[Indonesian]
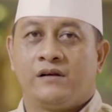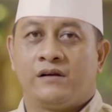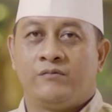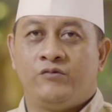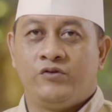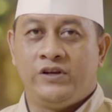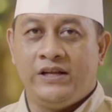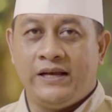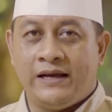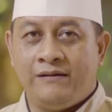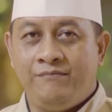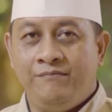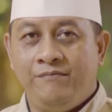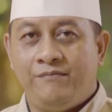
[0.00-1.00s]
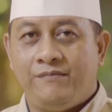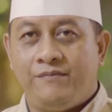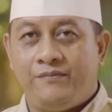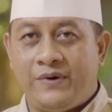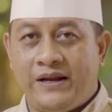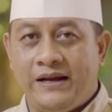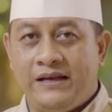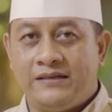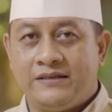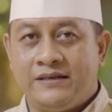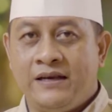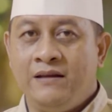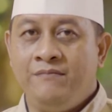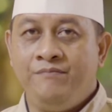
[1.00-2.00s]
Kemudian
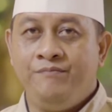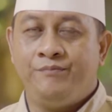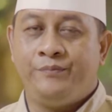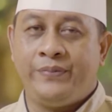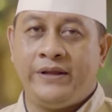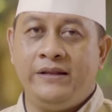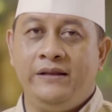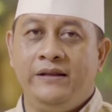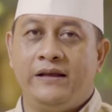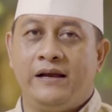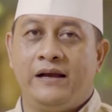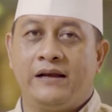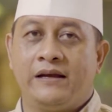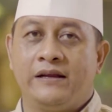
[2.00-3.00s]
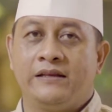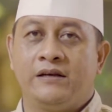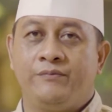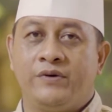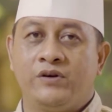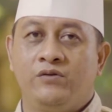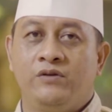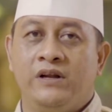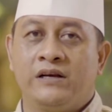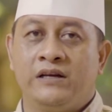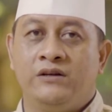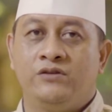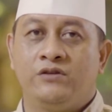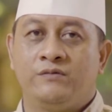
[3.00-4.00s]
panaskan pan yang akan kita
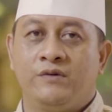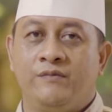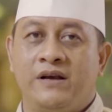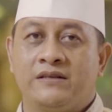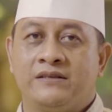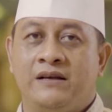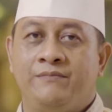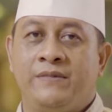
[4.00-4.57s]
pergunakan untuk memaksa